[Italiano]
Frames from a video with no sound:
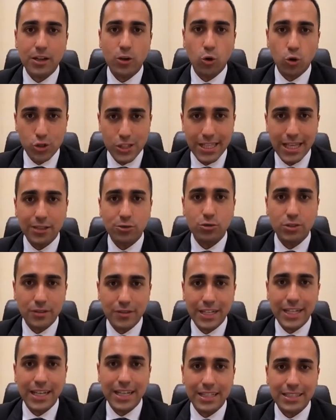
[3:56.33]
lo Stato
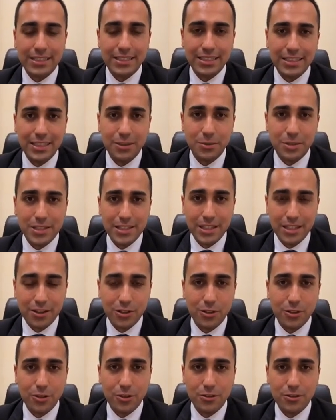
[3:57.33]
deve garantire questi
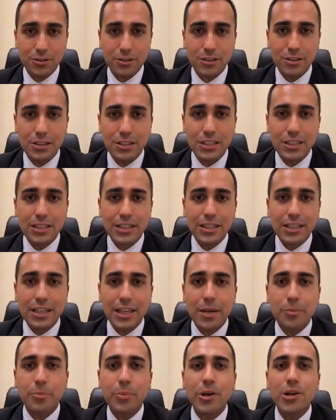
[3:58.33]
accordi.
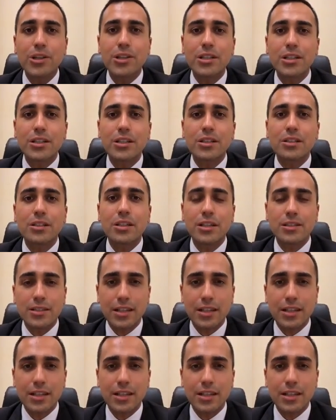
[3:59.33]
E poi è